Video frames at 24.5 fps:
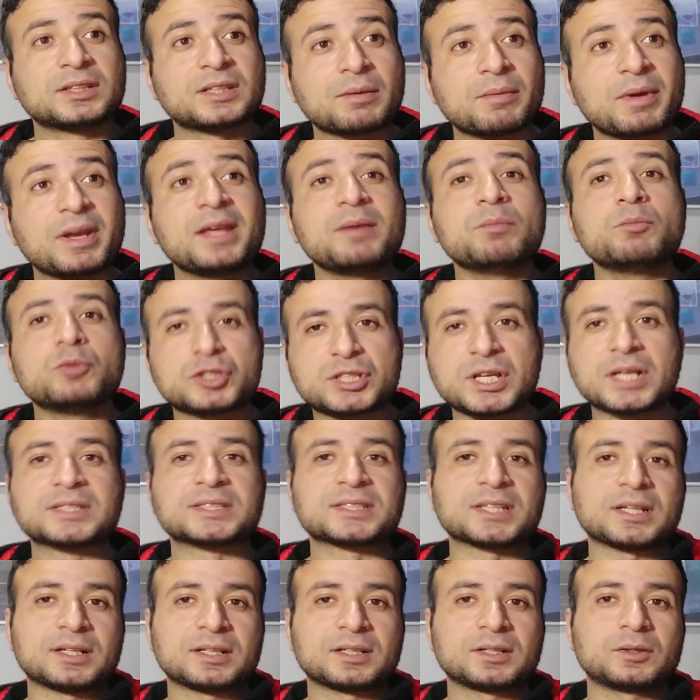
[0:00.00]
80
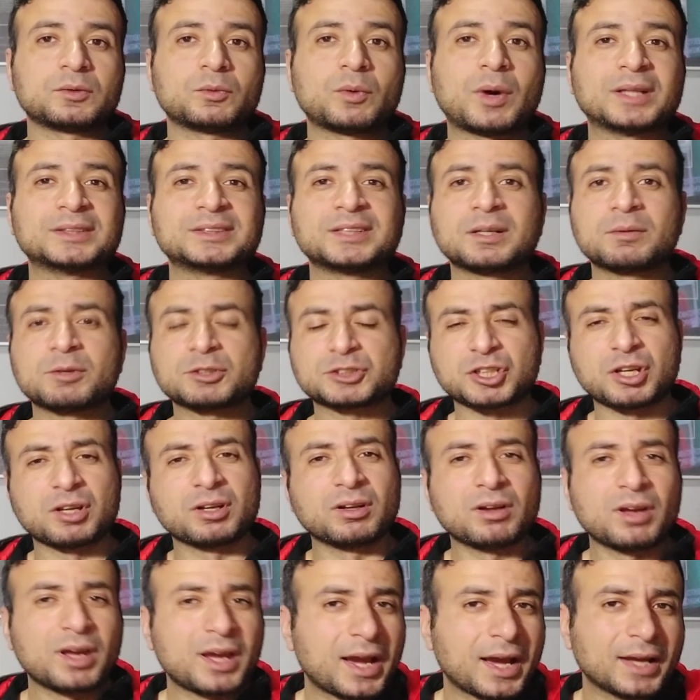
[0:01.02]
مسلسل وعندنا ما شاء
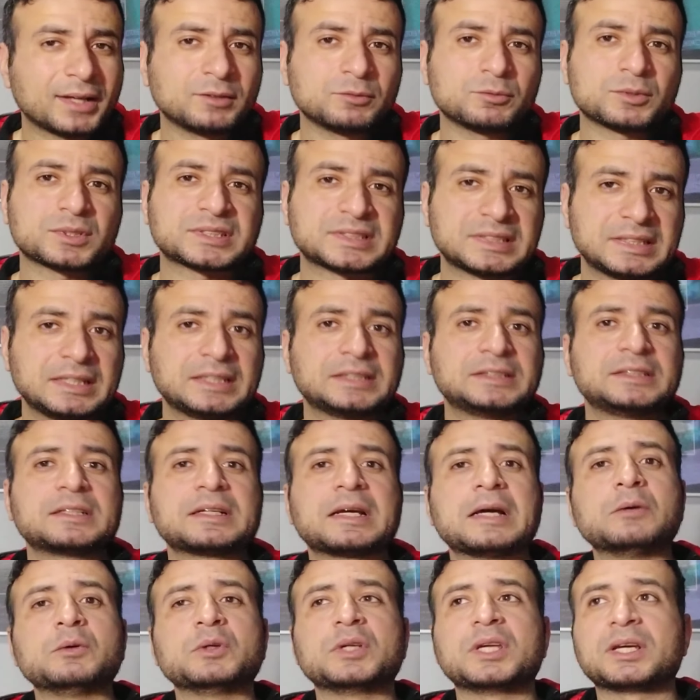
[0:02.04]
الله يعني ممثلين
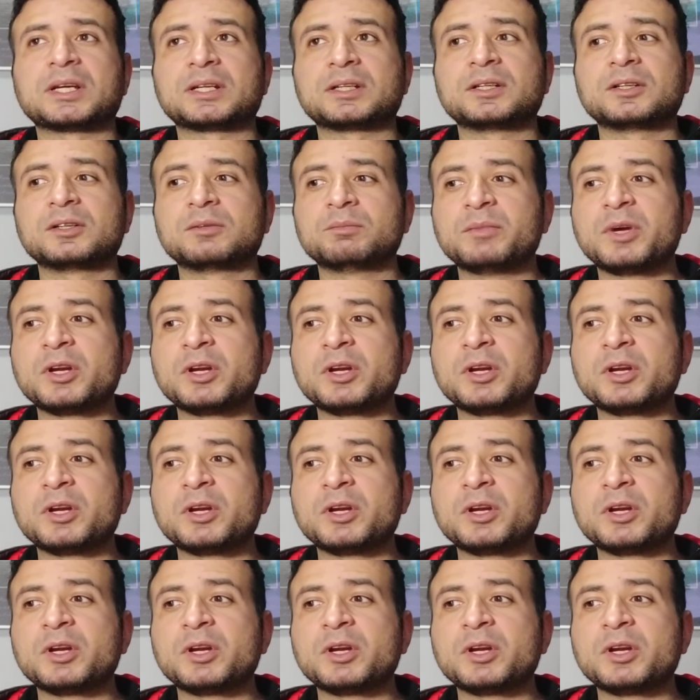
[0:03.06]
كتير قوي يعني